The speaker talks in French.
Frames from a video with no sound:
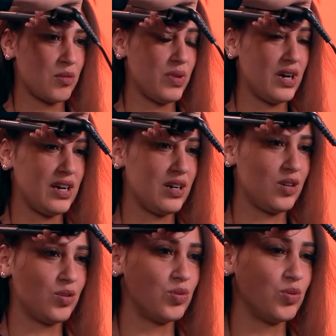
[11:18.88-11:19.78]

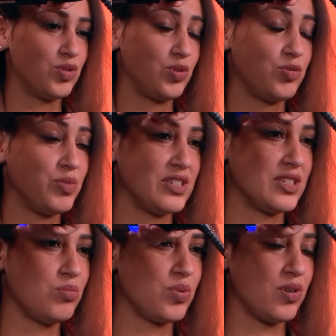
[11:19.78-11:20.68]
bah, aux autres
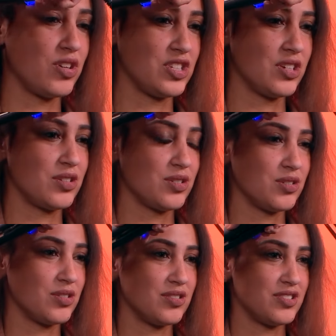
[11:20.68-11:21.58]
médecins pour leur dire
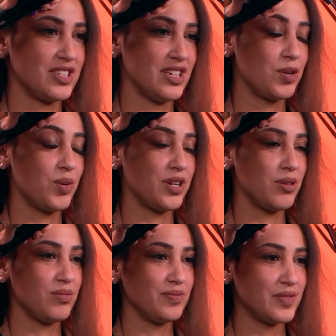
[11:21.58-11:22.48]
que c'est
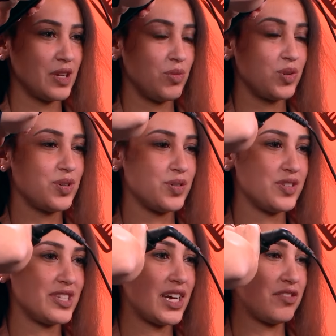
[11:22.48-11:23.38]
incroyable, tellement
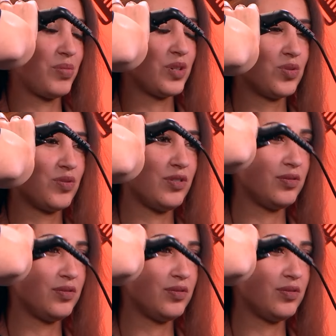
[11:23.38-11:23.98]
que ça n'arrive pas souvent.